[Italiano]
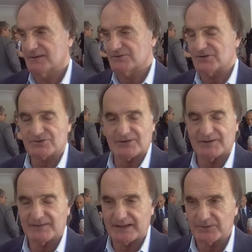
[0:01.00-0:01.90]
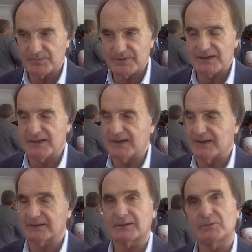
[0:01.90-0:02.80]
Giorgio arriverà domenica,
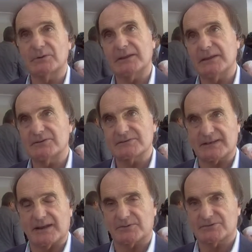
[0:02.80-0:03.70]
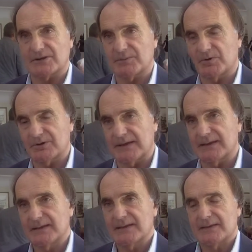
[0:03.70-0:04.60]
lunedì ci sarà una cerimonia
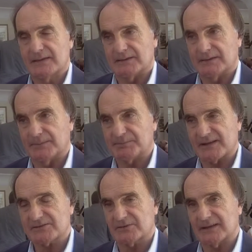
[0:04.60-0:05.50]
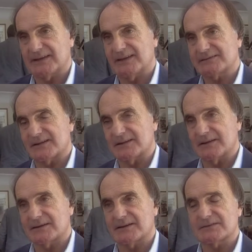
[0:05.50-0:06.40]
presso la chiesa
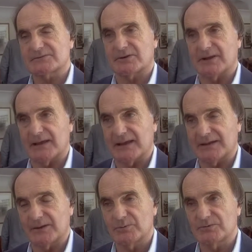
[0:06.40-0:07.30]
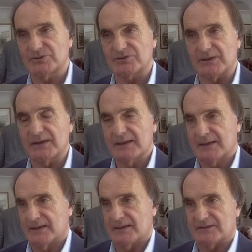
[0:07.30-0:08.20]
del Cristo Re alle 11
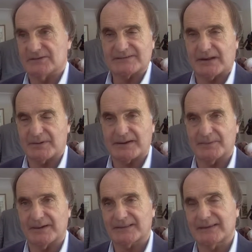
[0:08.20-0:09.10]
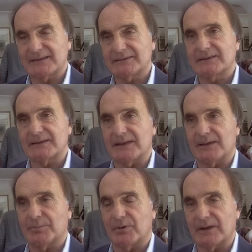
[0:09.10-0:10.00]
ci sarà una camera ardente e
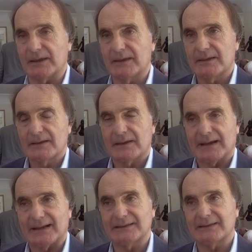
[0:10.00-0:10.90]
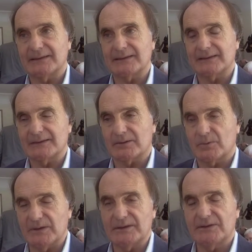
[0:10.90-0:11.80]
poi alle
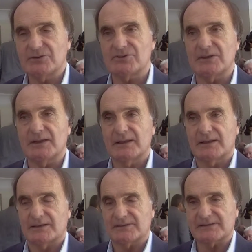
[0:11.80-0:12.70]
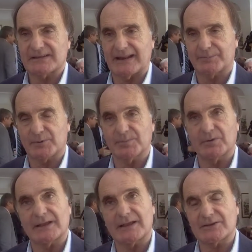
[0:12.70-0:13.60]
15 ci sarà proprio
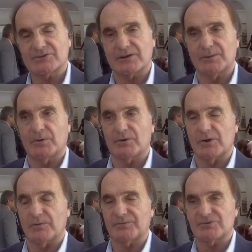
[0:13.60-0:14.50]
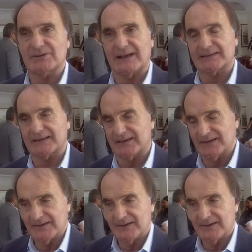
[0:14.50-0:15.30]
la cerimonia officiata